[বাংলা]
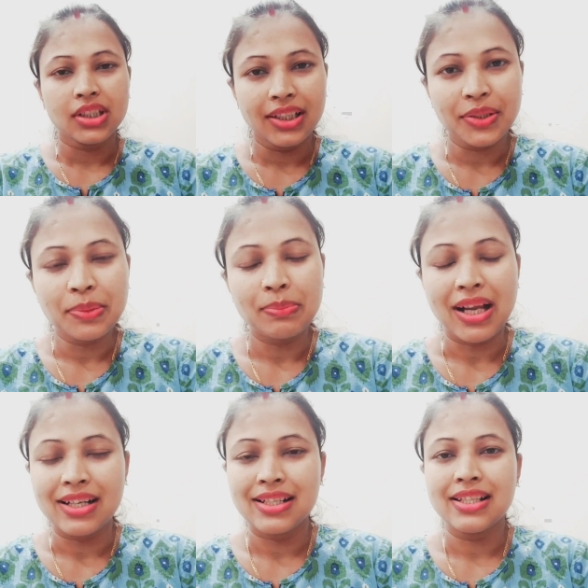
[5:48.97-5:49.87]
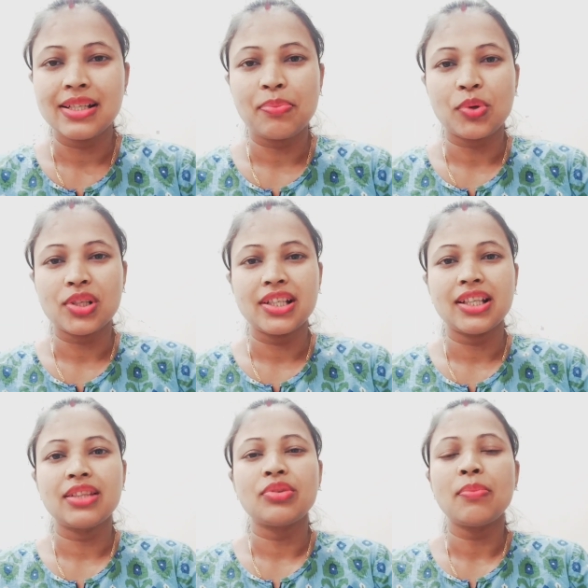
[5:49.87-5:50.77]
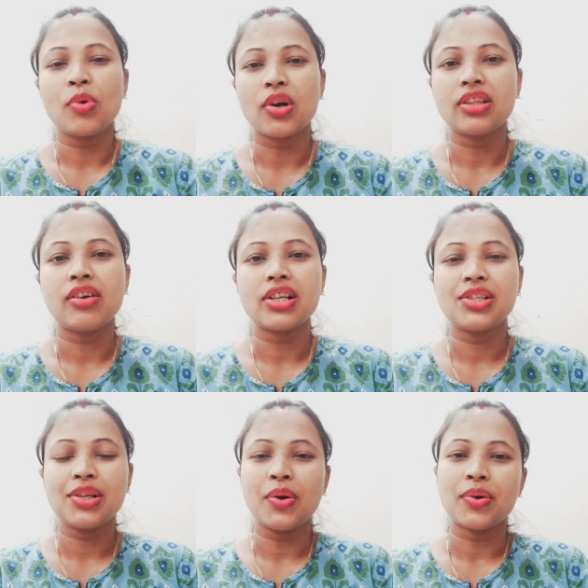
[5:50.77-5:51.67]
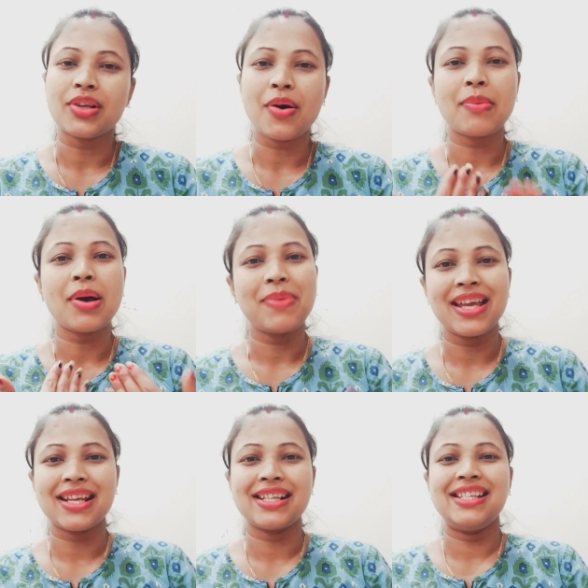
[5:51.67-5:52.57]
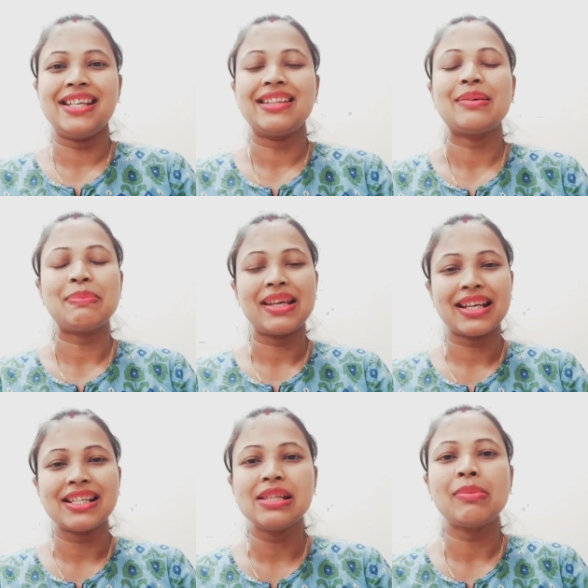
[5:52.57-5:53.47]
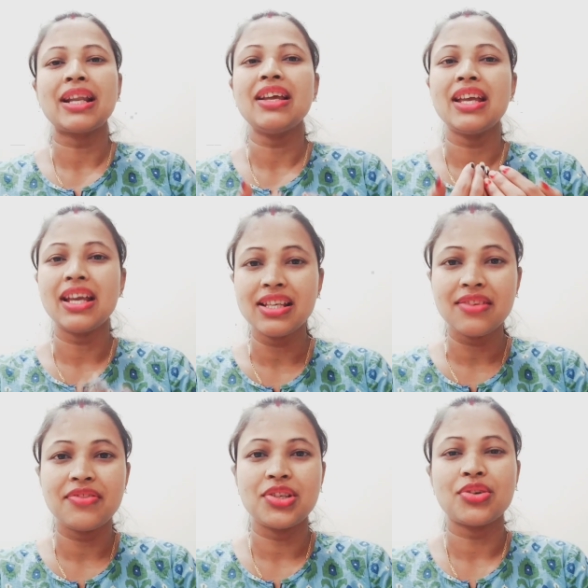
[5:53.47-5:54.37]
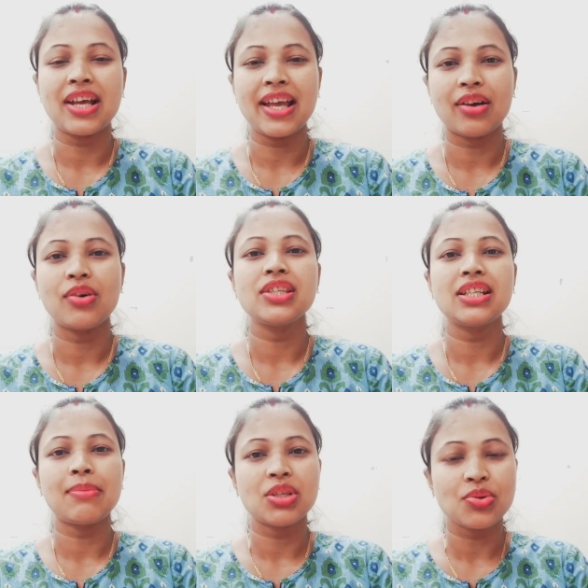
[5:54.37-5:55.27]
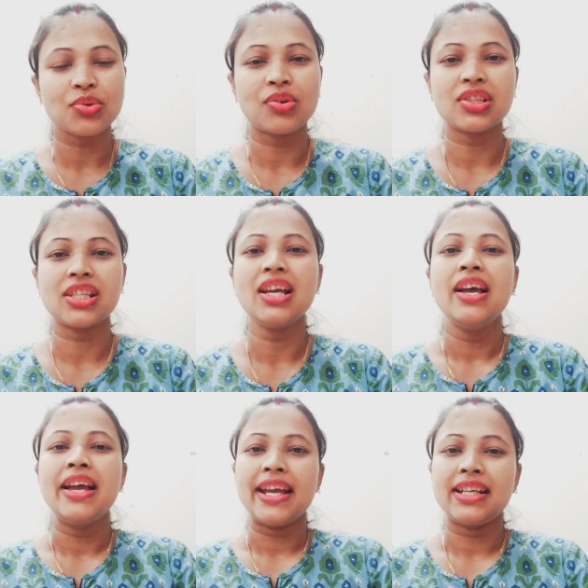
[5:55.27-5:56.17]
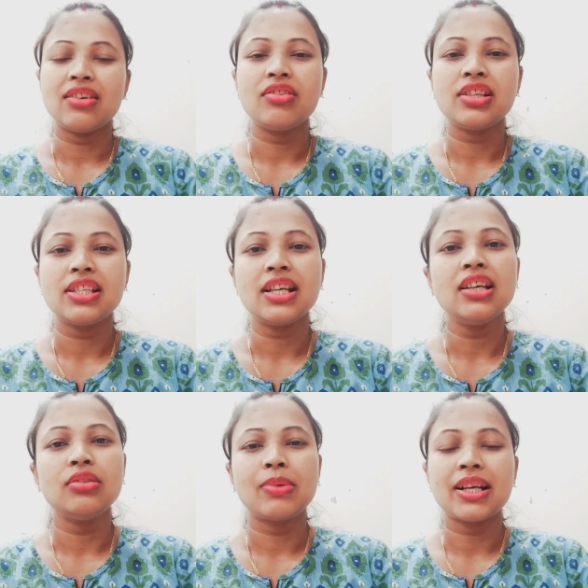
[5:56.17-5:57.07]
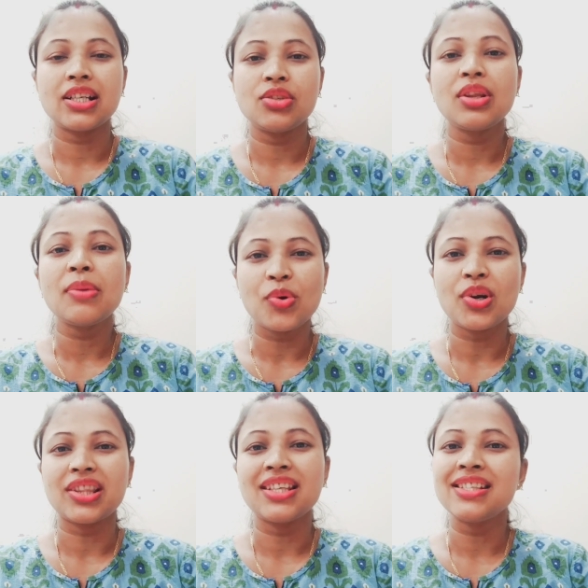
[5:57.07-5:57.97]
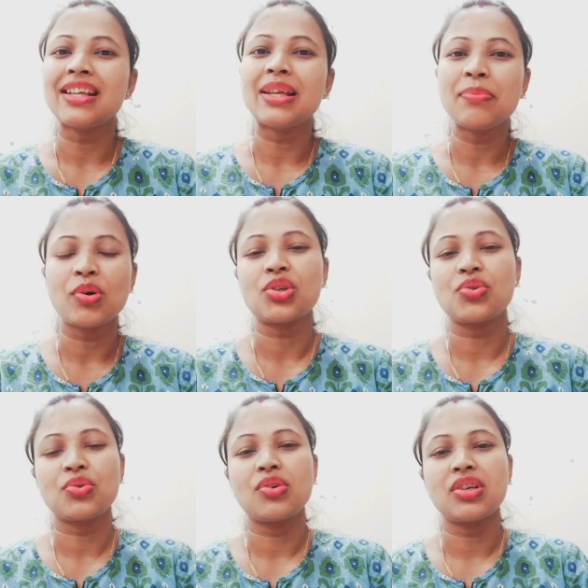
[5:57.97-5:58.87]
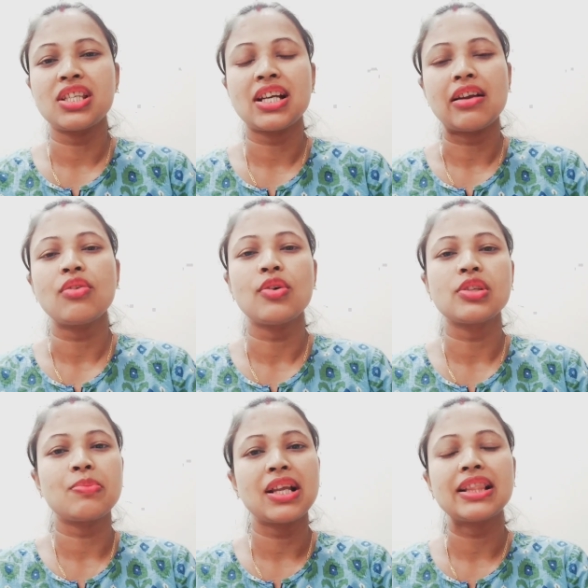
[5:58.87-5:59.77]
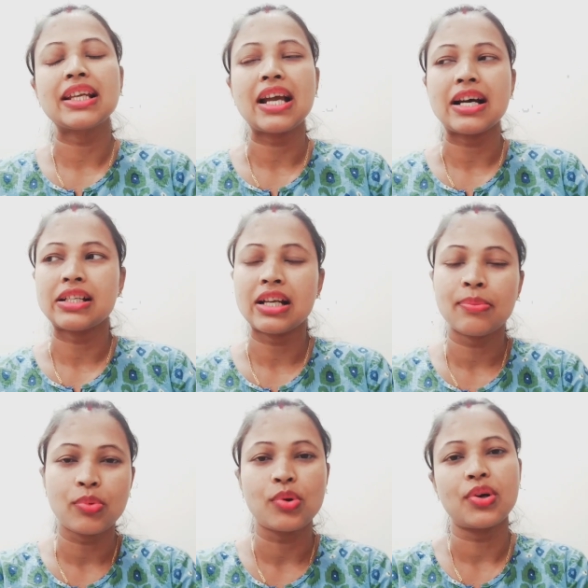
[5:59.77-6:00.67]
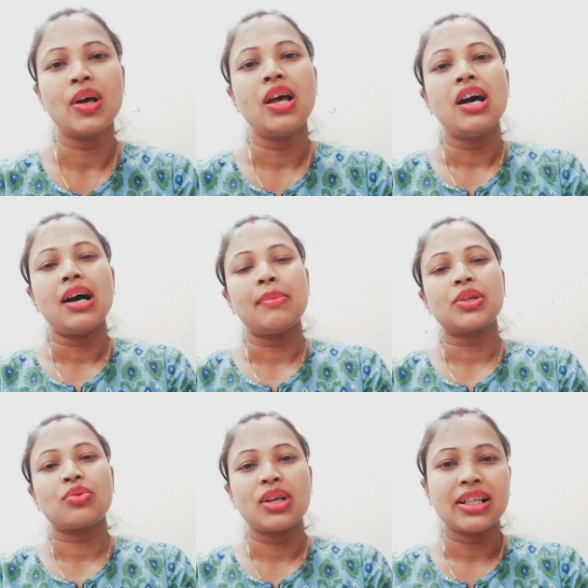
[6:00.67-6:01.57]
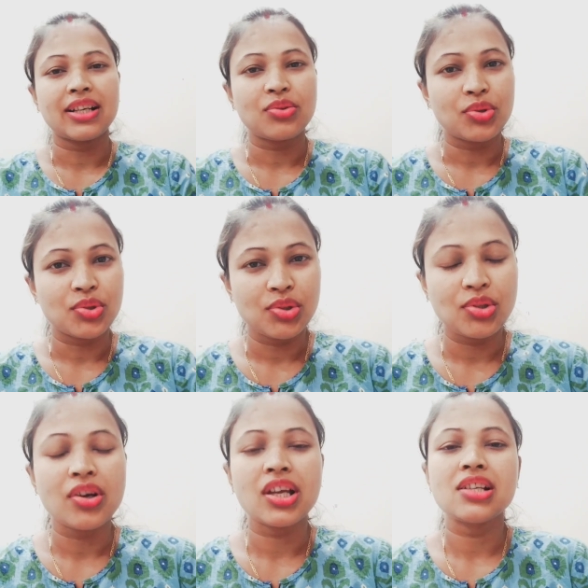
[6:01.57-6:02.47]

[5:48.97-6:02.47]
এখন ব্লাড টেস্ট রিপোর্টে যেটা দুদিন পরে দেওয়ার ছিল ওটাও আমরা পেয়ে গেছি তো পেয়ে গেছি মানে এই যে ভিডিওটা এখন যেটা আমি শ্যুট করছি এটা হয়েছে তোমার কিছুদিন পরে তিন চার দিন পরে শ্যুট করেছি কারণ হসপিটাল থেকে আসার পর আমার শরীরটা একটু অসুস্থ হয়ে